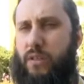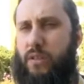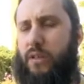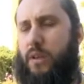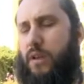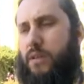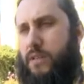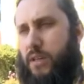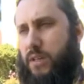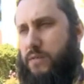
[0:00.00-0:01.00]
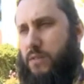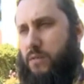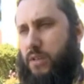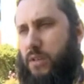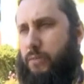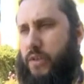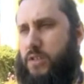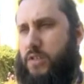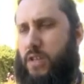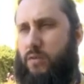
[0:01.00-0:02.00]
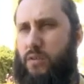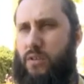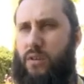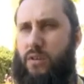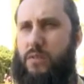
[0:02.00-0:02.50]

И церковь сегодня их причисляет тоже к лику